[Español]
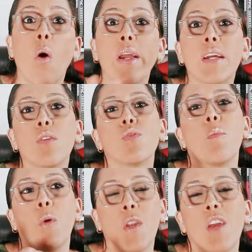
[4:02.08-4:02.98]
o
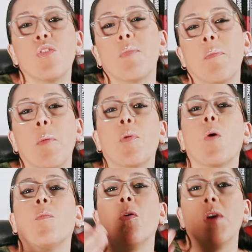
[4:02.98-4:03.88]
incluso podría yo mismo
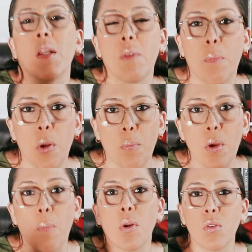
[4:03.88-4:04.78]
promover mis
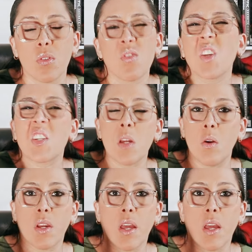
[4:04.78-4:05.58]
propios productos si así lo